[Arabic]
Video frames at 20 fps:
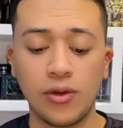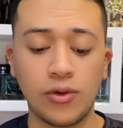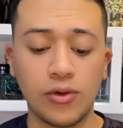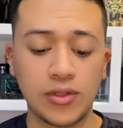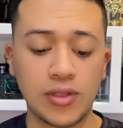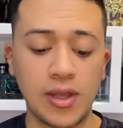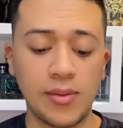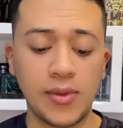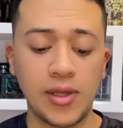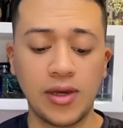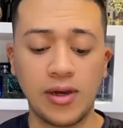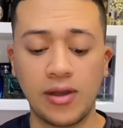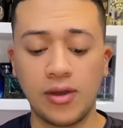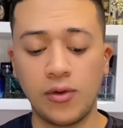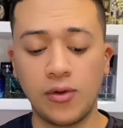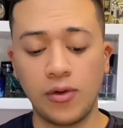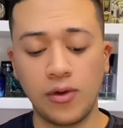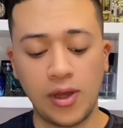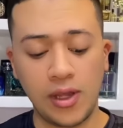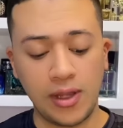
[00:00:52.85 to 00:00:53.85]
روز اميره
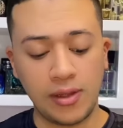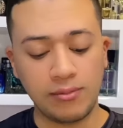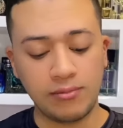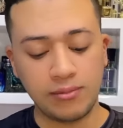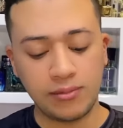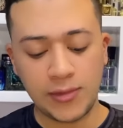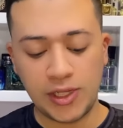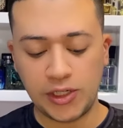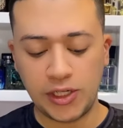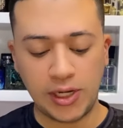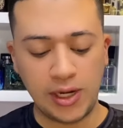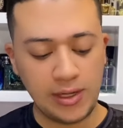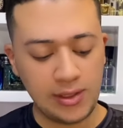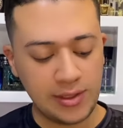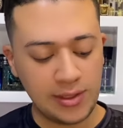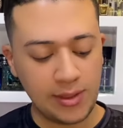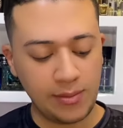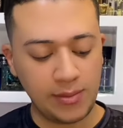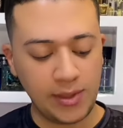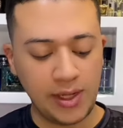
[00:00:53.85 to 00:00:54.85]
هو ده شكل
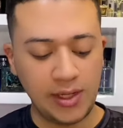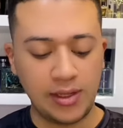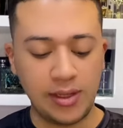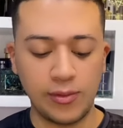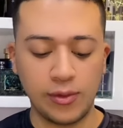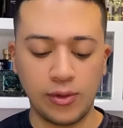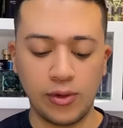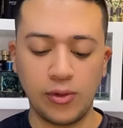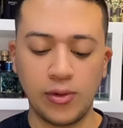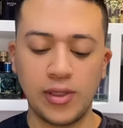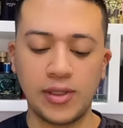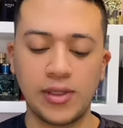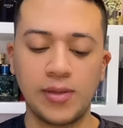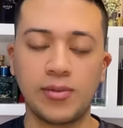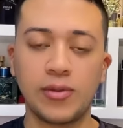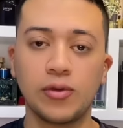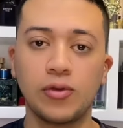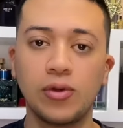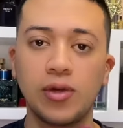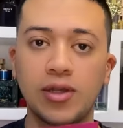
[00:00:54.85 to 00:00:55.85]
الازازه بتاعتها من جوه دي
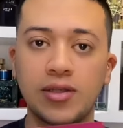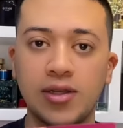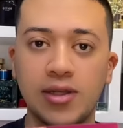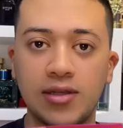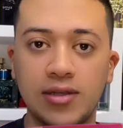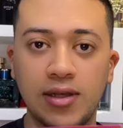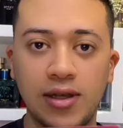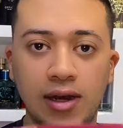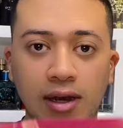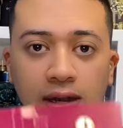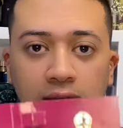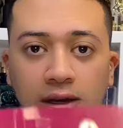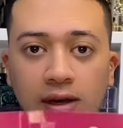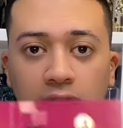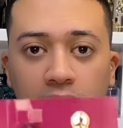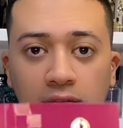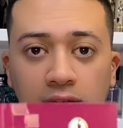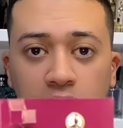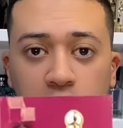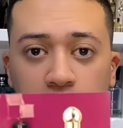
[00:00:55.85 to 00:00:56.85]
بتكون ازايز جرلان
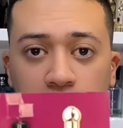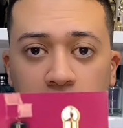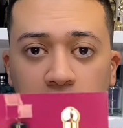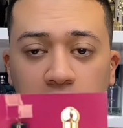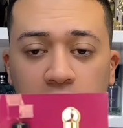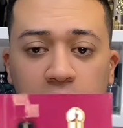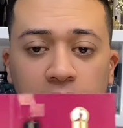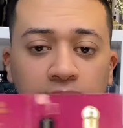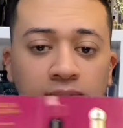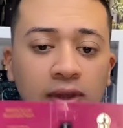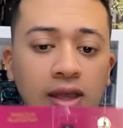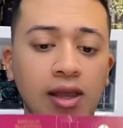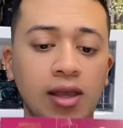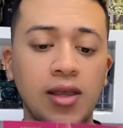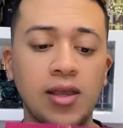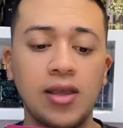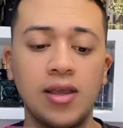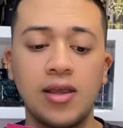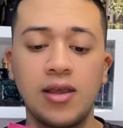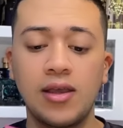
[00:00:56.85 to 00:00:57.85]
اللاين الشرقي
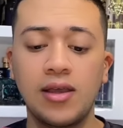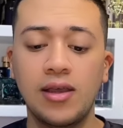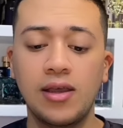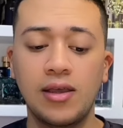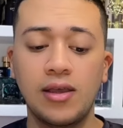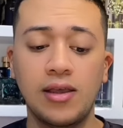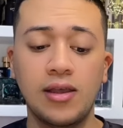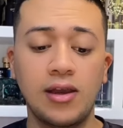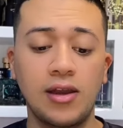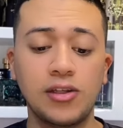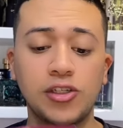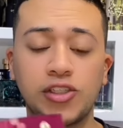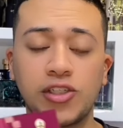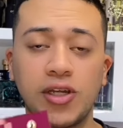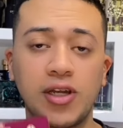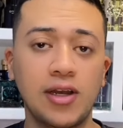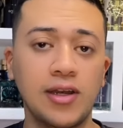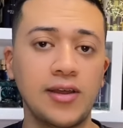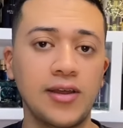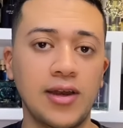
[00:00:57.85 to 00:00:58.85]
آه، اللاين
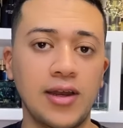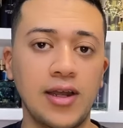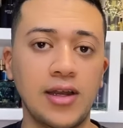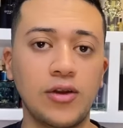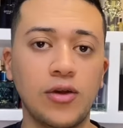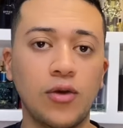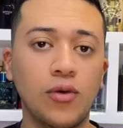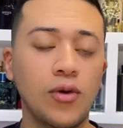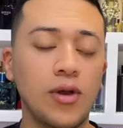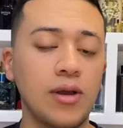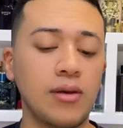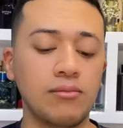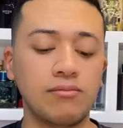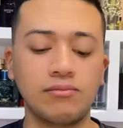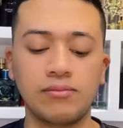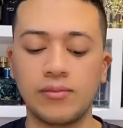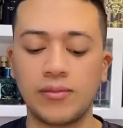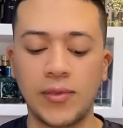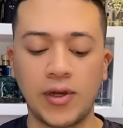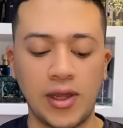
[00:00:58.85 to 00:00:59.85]
الشرقي لجرلان هو
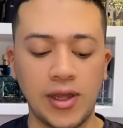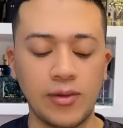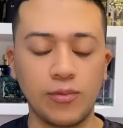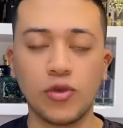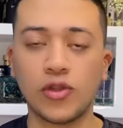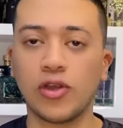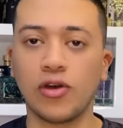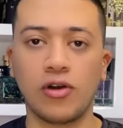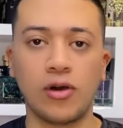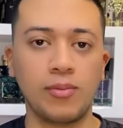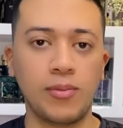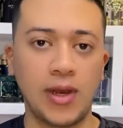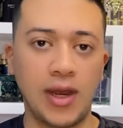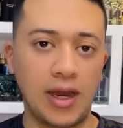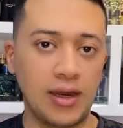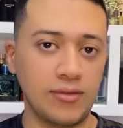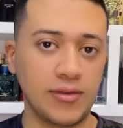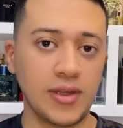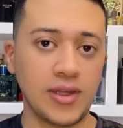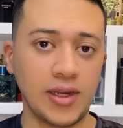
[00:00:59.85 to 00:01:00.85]
لاين متقبل
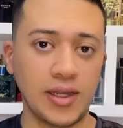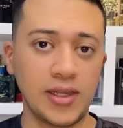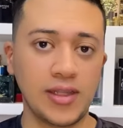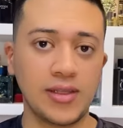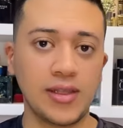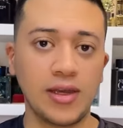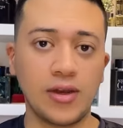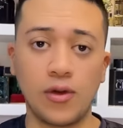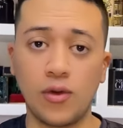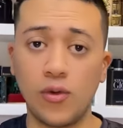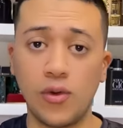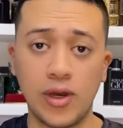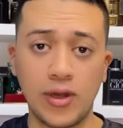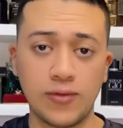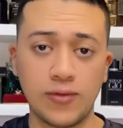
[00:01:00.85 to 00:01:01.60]
على فكره جدا هو